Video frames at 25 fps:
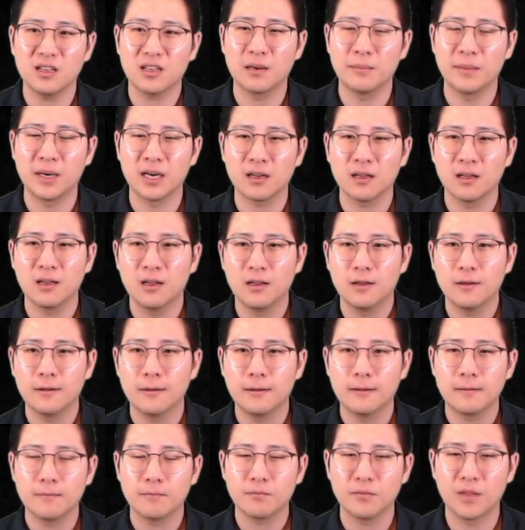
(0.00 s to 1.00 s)
그니까막
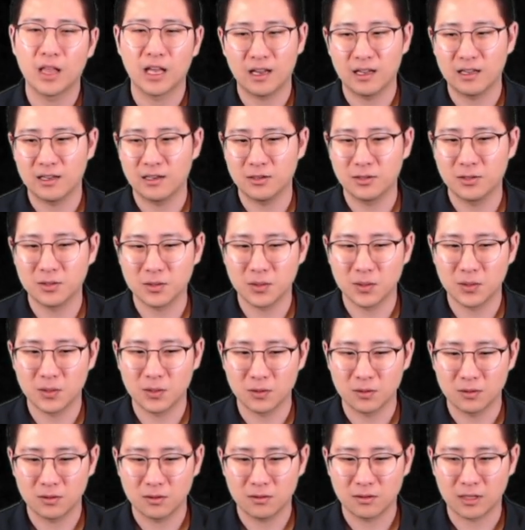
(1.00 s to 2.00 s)
내가 예를
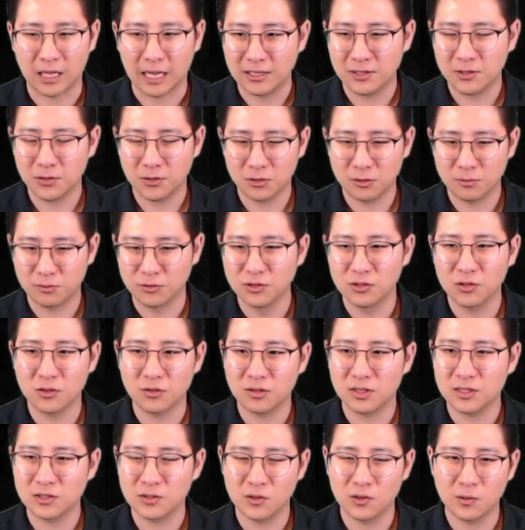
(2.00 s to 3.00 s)
들어서 데이터를
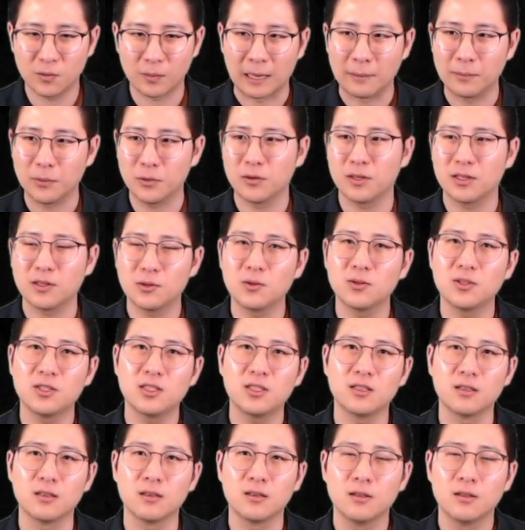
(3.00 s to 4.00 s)
분석을 해서 발표를 했더니